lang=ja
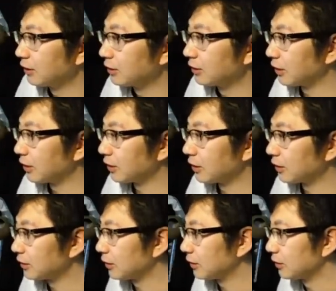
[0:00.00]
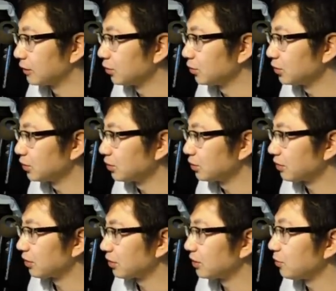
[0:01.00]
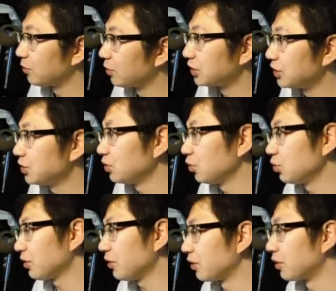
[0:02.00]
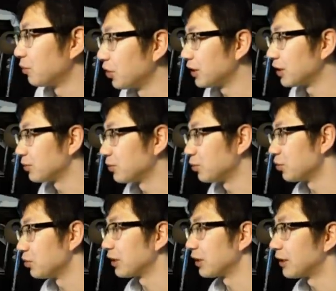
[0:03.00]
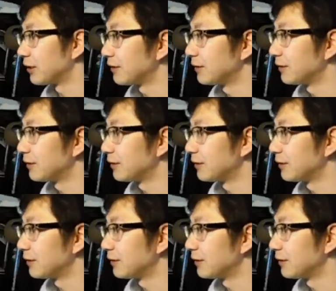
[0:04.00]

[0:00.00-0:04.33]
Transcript: さあさあさあ、40あるある言いたい。も40あるあるはもうないです。僕の中でね。